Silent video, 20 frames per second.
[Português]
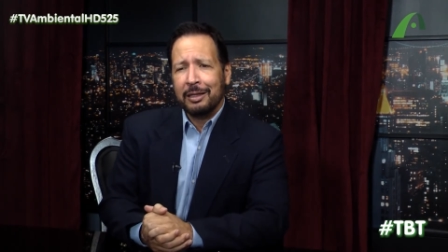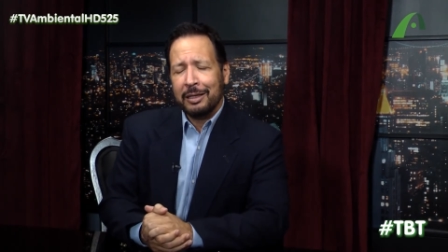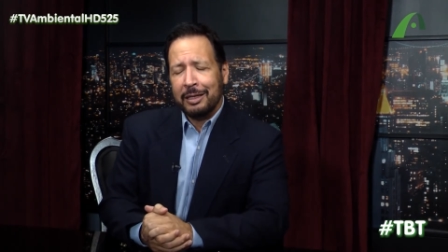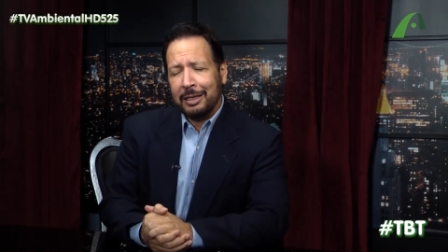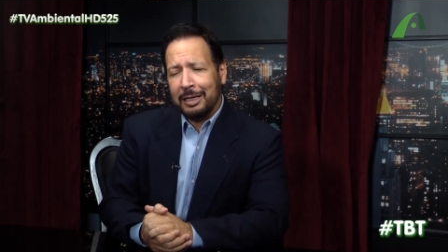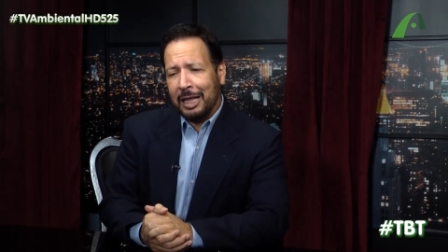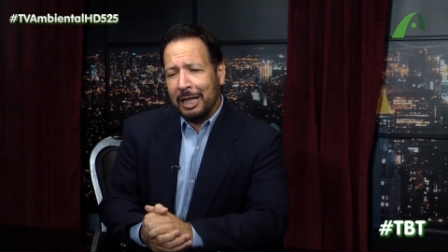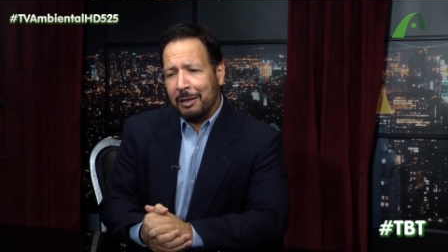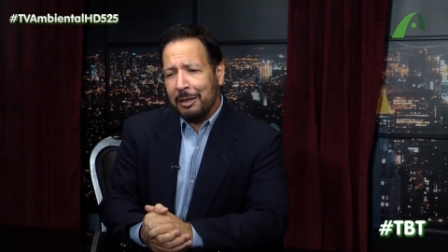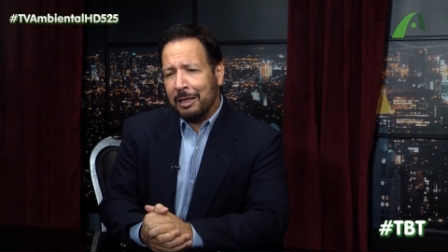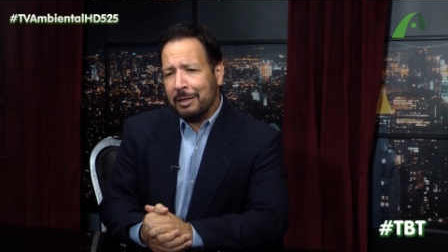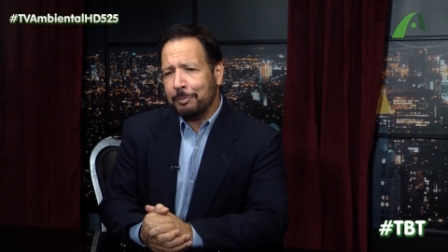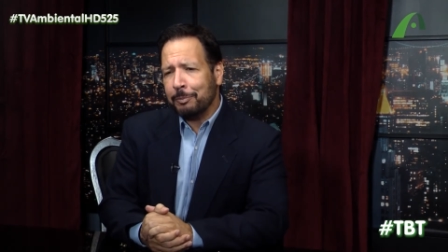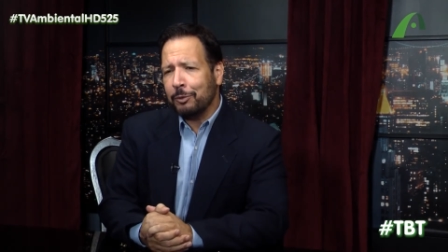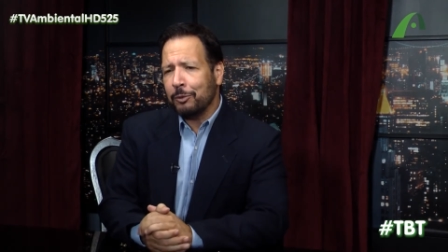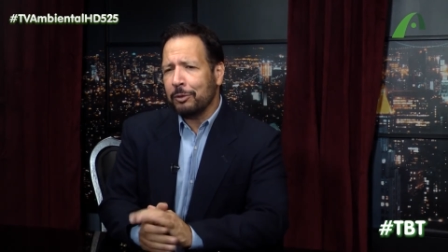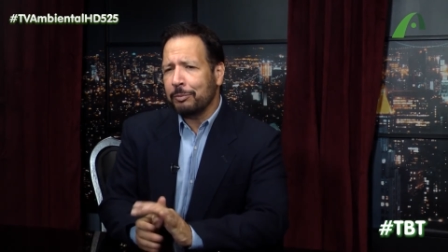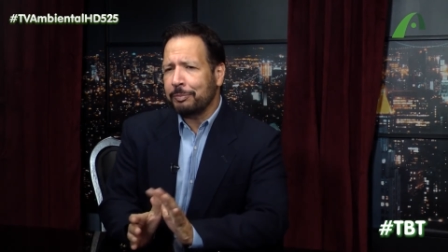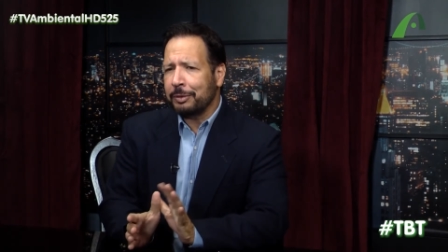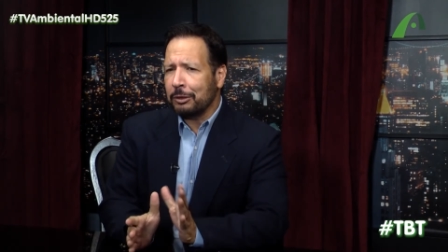E lá
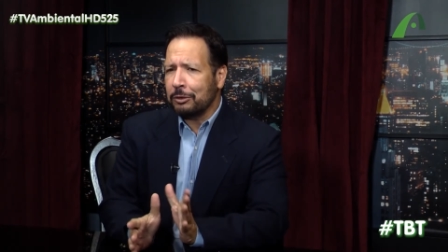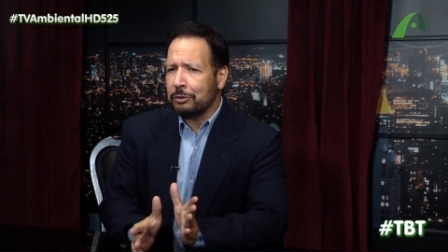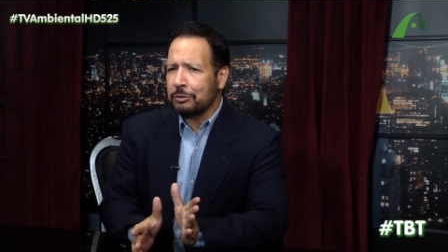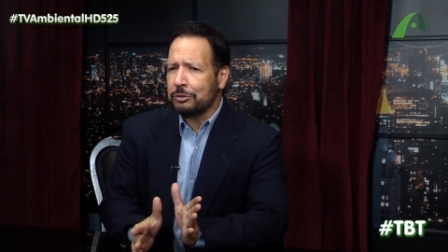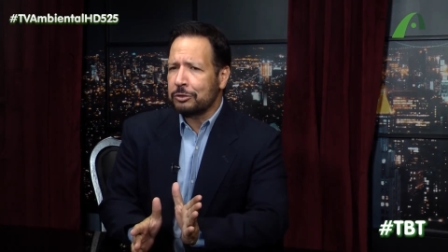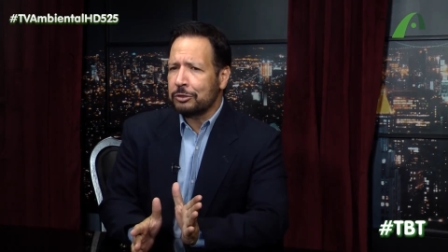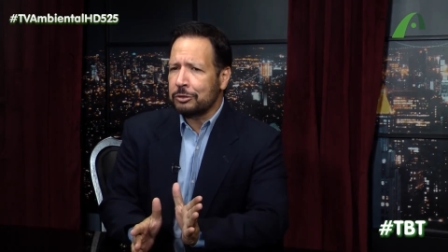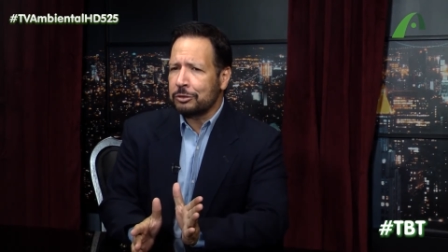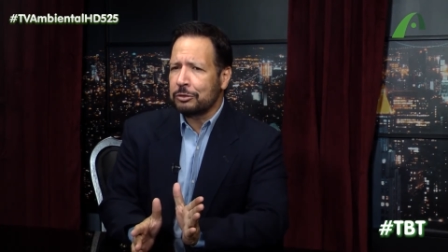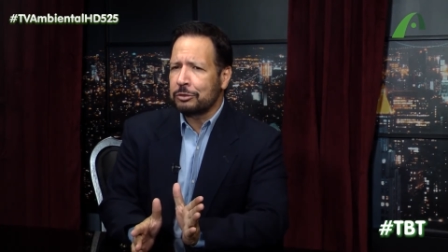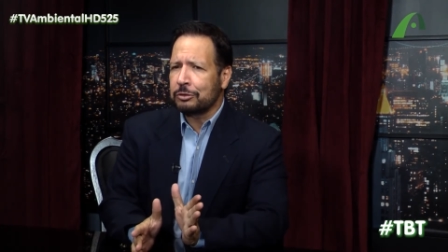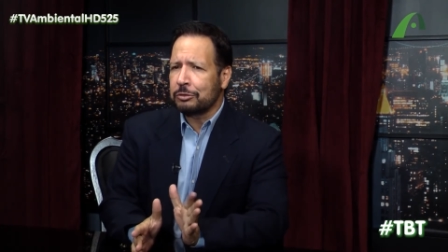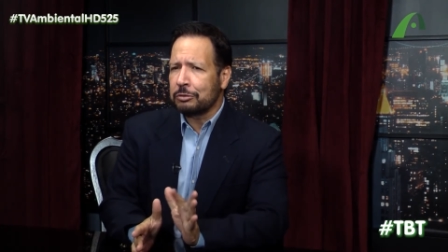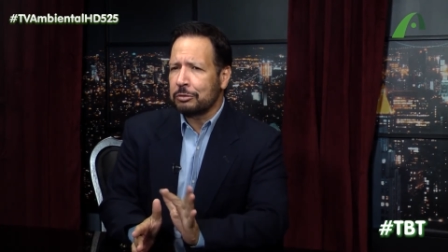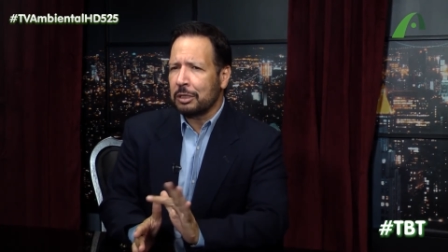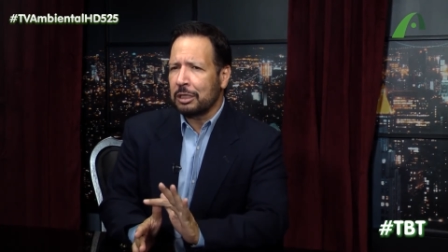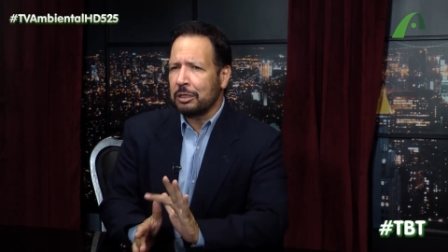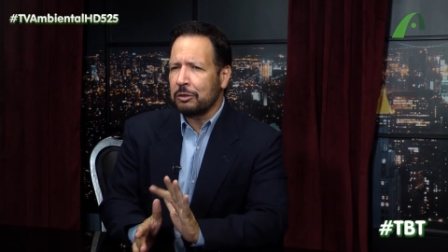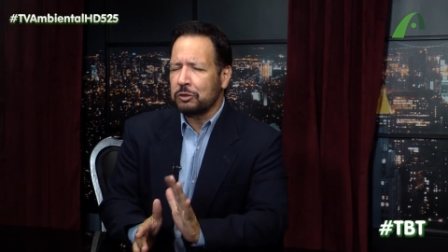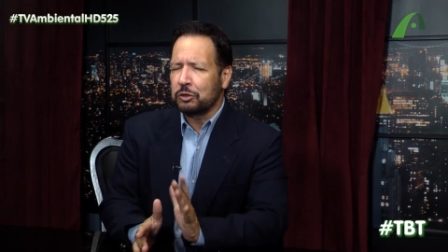por, pelos
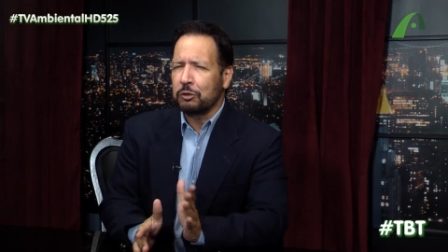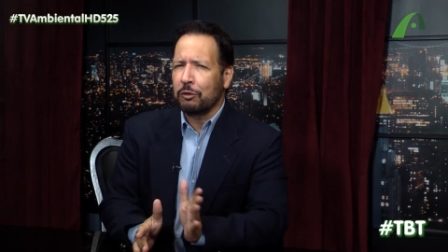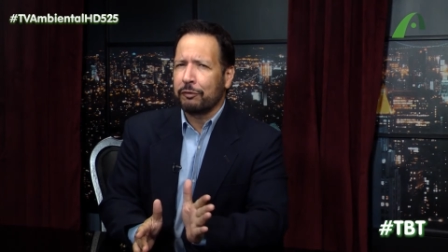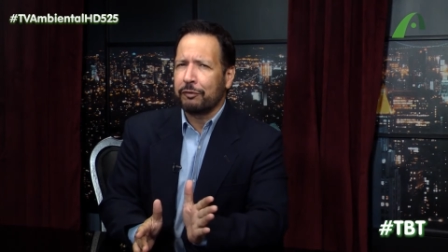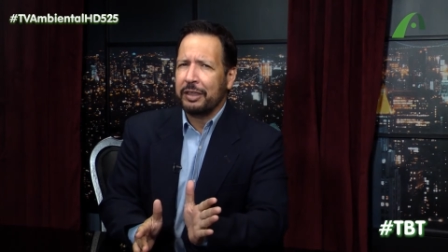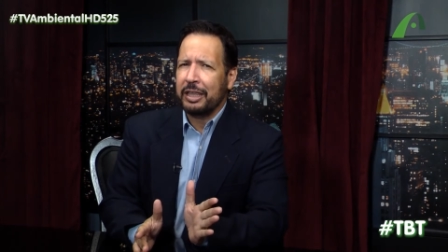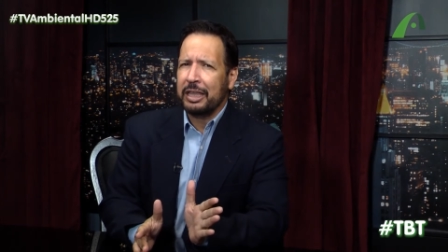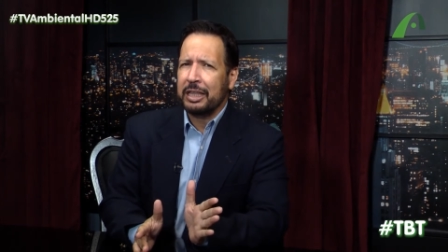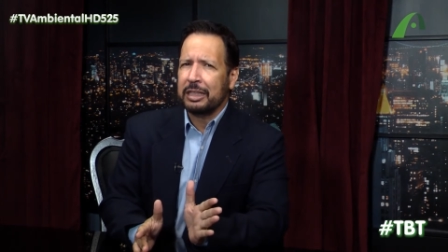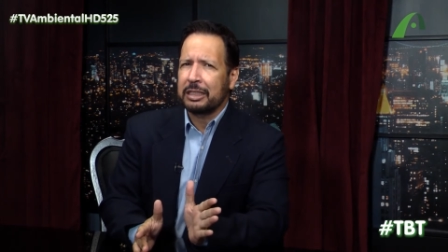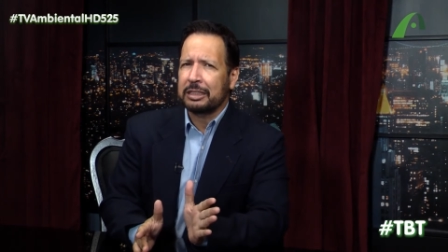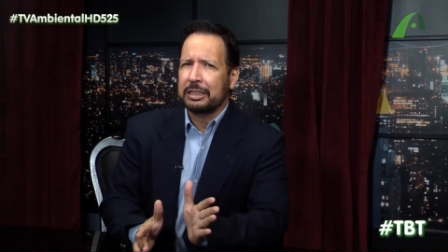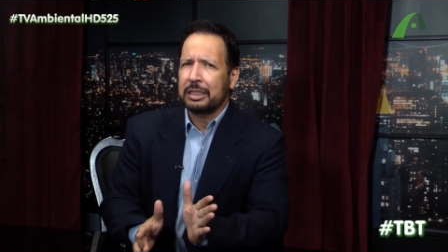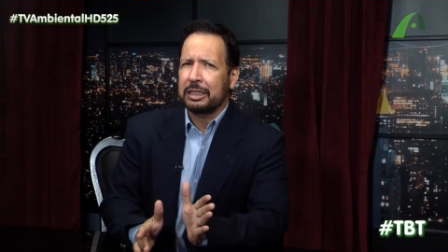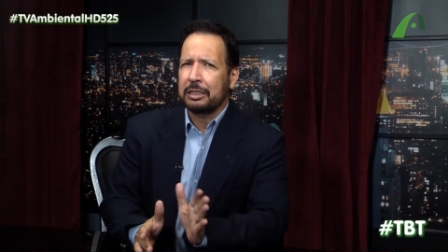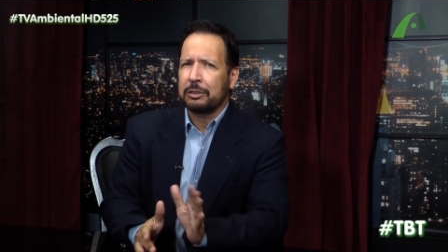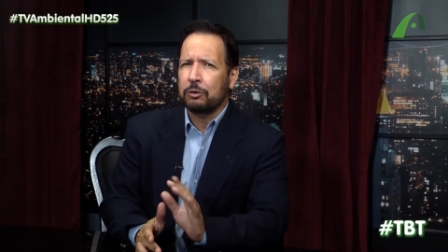anos 90,